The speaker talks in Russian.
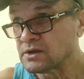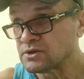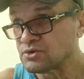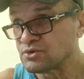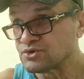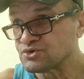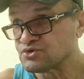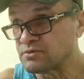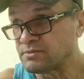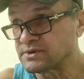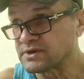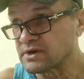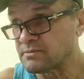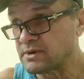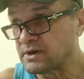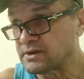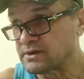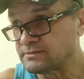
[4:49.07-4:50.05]
то есть дома
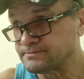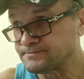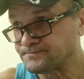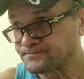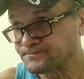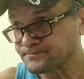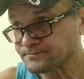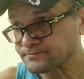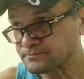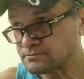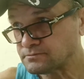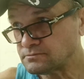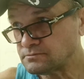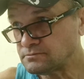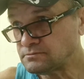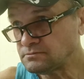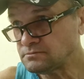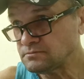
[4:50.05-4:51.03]
нормально.
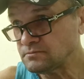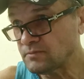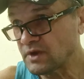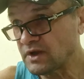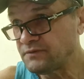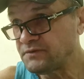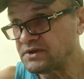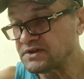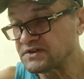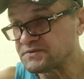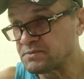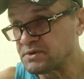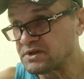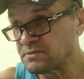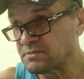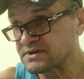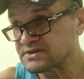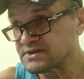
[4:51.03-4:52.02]
Витязь в
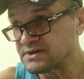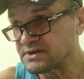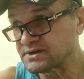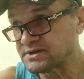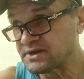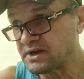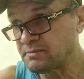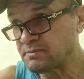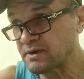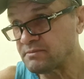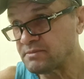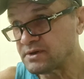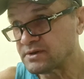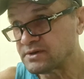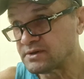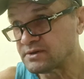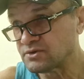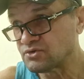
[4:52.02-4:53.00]
пяти последних три
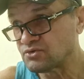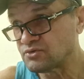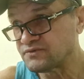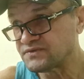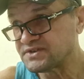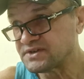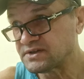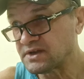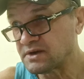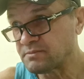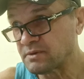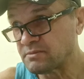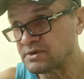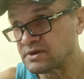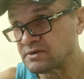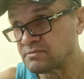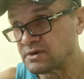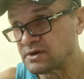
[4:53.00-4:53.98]
победы, но все три
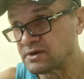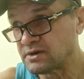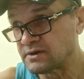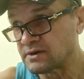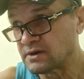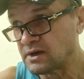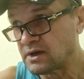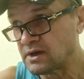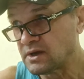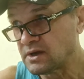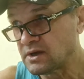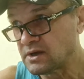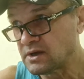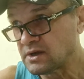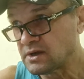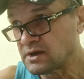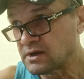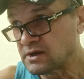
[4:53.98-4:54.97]
победы были
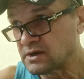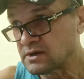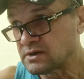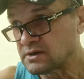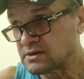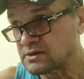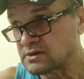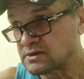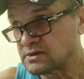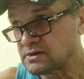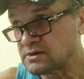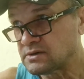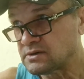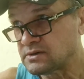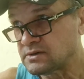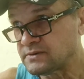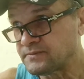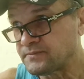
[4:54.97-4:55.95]

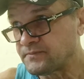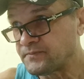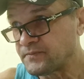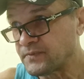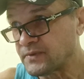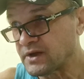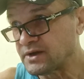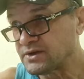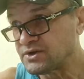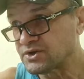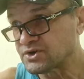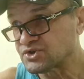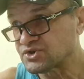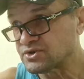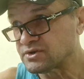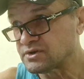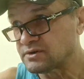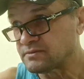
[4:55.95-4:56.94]
э,
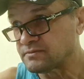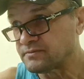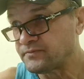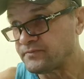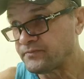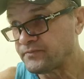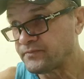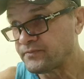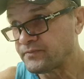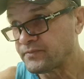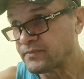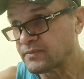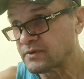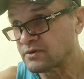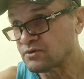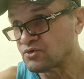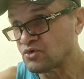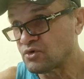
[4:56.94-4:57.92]
одержаны
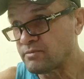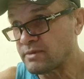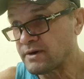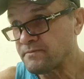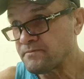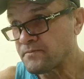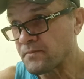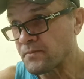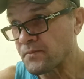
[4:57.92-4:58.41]
дома.